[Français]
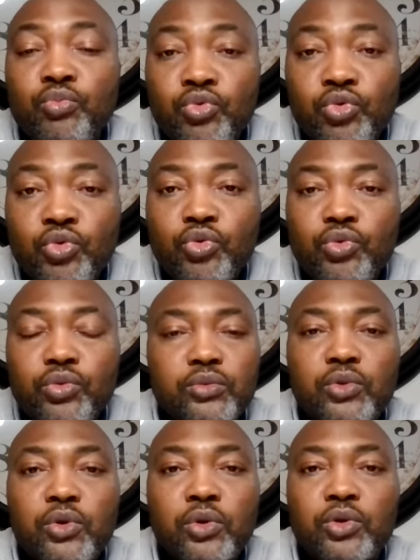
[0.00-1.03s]
boulot,
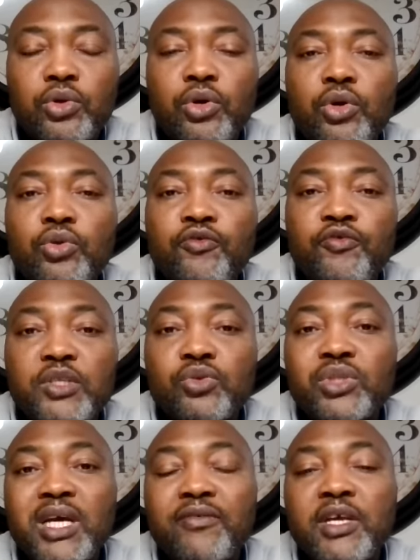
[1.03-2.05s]
donc euh, le fait
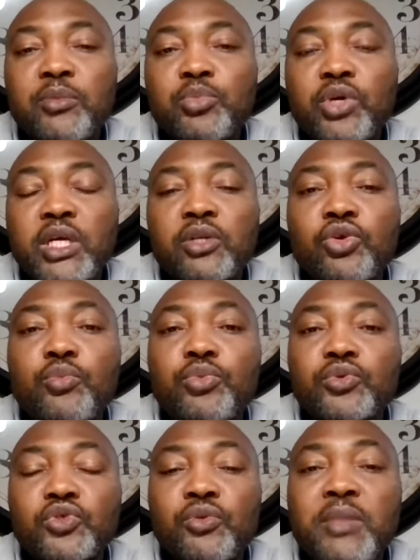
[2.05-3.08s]
de travailler pour quelqu'un
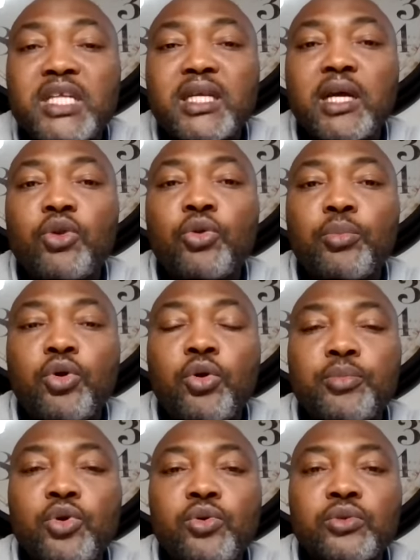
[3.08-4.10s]
pour se mettre à leur
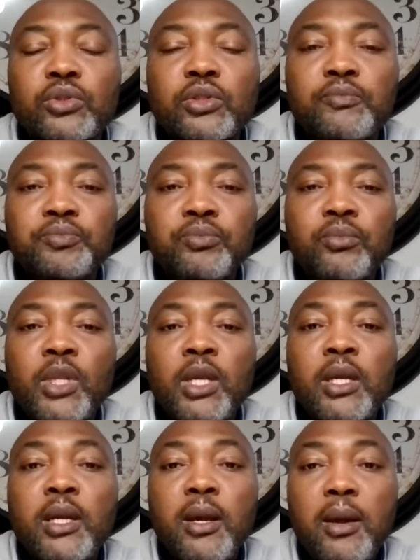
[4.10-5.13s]
propre compte.
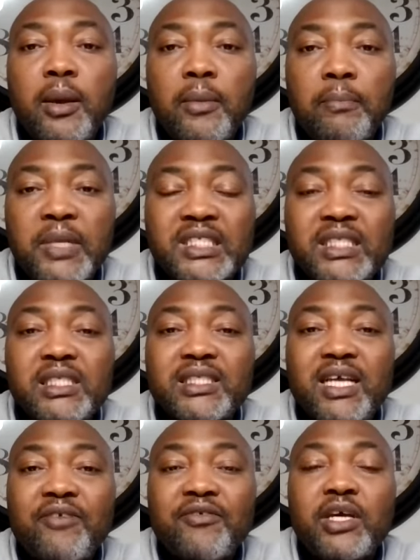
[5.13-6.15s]
Parce qu'il
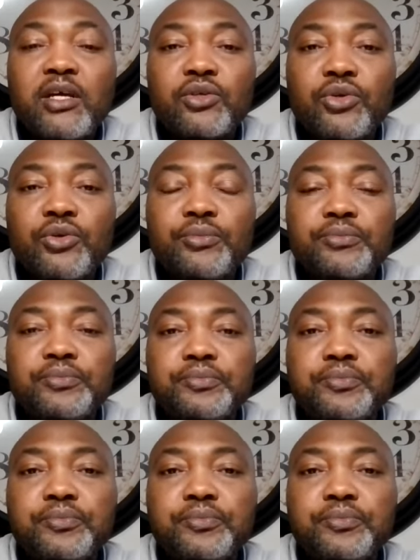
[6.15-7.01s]
s'avère que